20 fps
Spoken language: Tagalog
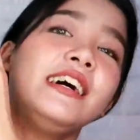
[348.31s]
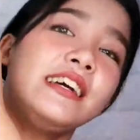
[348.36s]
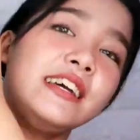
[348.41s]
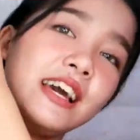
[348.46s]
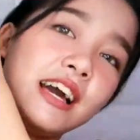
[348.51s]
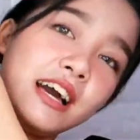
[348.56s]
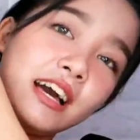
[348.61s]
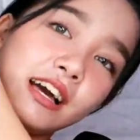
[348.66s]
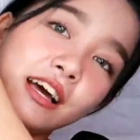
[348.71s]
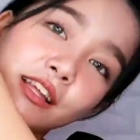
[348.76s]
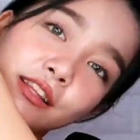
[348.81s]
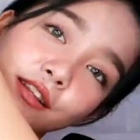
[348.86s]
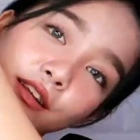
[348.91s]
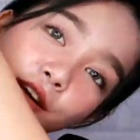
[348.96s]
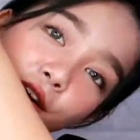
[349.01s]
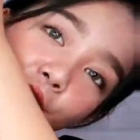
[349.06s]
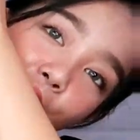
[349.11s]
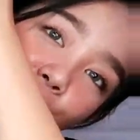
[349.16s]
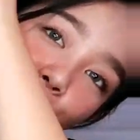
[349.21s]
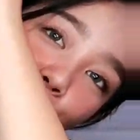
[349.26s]
Ayan,
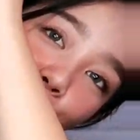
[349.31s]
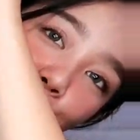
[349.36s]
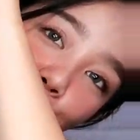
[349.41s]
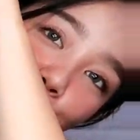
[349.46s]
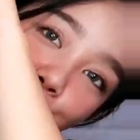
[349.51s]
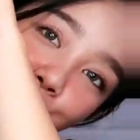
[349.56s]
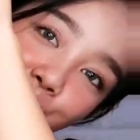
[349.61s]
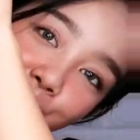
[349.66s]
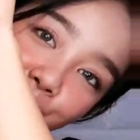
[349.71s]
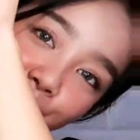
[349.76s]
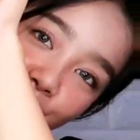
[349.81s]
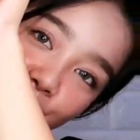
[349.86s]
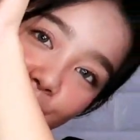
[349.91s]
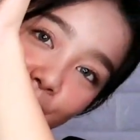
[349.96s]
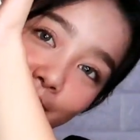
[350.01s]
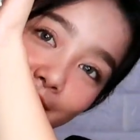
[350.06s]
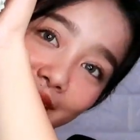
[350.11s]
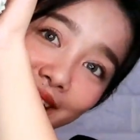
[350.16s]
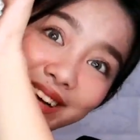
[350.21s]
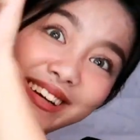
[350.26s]
oh.
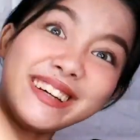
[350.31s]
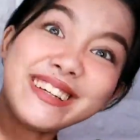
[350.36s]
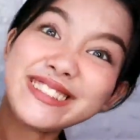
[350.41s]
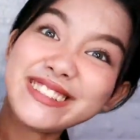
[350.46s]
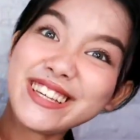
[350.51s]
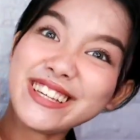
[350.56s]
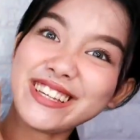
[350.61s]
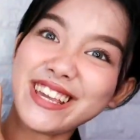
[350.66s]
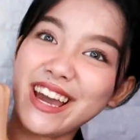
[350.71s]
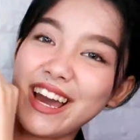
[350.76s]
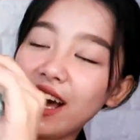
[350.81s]
Diba? Ang ganda